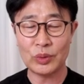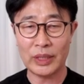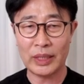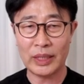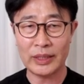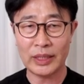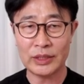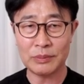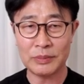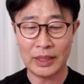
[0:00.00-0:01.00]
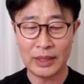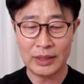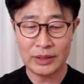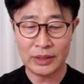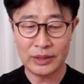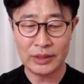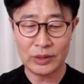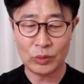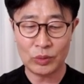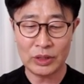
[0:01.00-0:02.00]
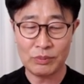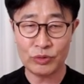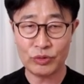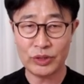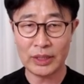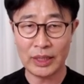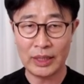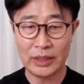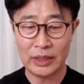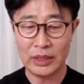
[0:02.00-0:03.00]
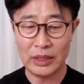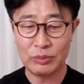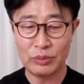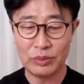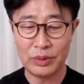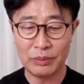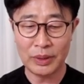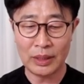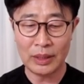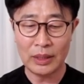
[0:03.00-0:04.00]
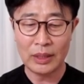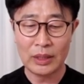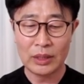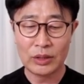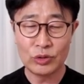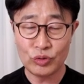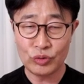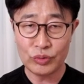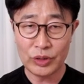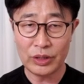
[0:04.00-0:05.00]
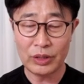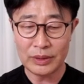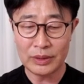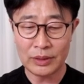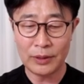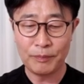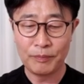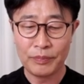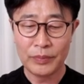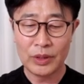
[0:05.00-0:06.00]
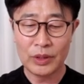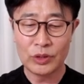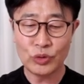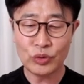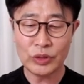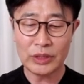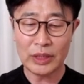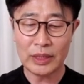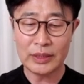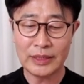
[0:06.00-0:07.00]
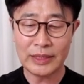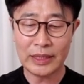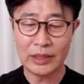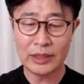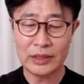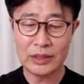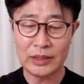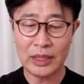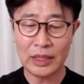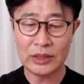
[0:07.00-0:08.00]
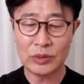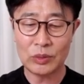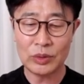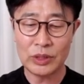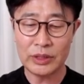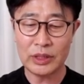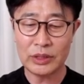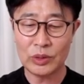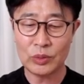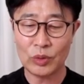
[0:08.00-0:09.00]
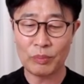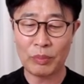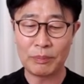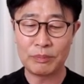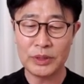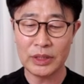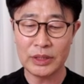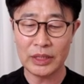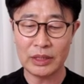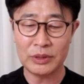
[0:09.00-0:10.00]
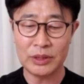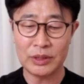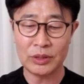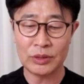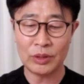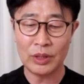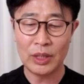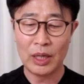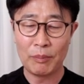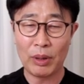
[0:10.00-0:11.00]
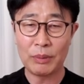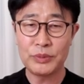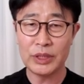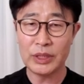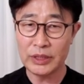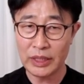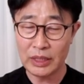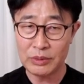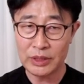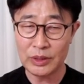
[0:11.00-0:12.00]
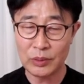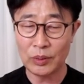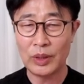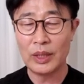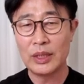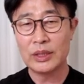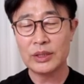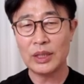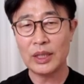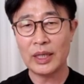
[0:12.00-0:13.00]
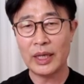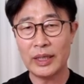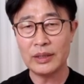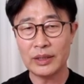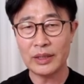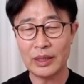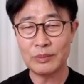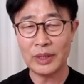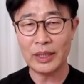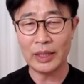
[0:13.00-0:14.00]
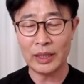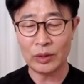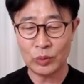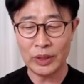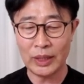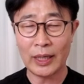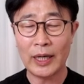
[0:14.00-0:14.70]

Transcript: 따라가야 되겠습니다. 전제 조건이 필수적이다. 이 부분은 뭡니까? 건축 현업에서 건축사라는 자격증을 가지고 실제적으로 법적인 책임을 지는 거죠. 법적인 책임을 지고 설계를 하는 거기 때문에 우리가